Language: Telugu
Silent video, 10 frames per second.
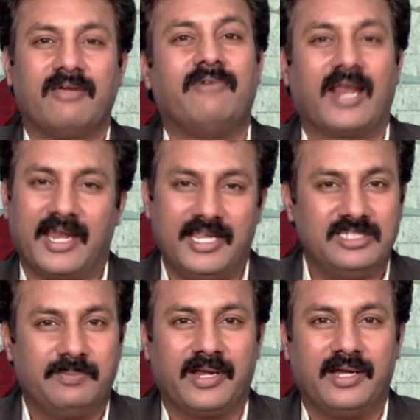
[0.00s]
వాళ్ళ ఆయన ఏం
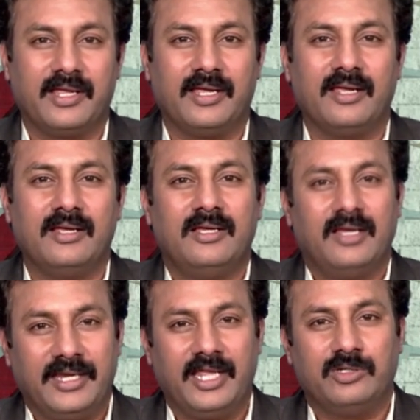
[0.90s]
చెప్పారంటే
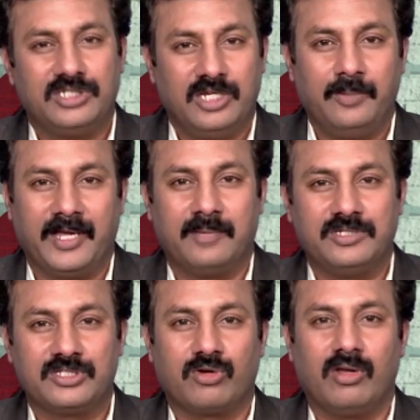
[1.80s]
నేను వచ్చి నేను పికప్
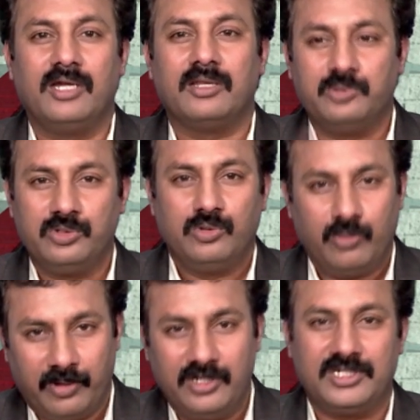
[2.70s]
చేసుకోవాలంటే ముందు నువ్వు
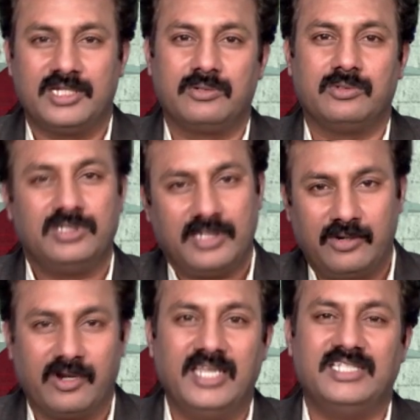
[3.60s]
పోలీస్ స్టేషన్కి వచ్చి
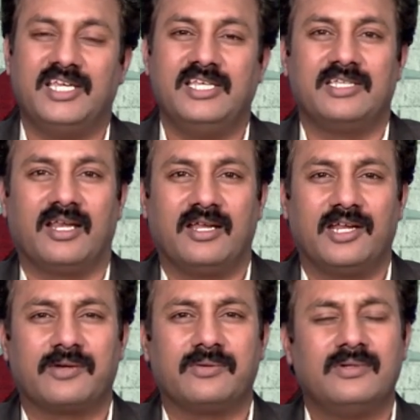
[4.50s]
నన్ను రిలీజ్ చేయించాలా అన్నారు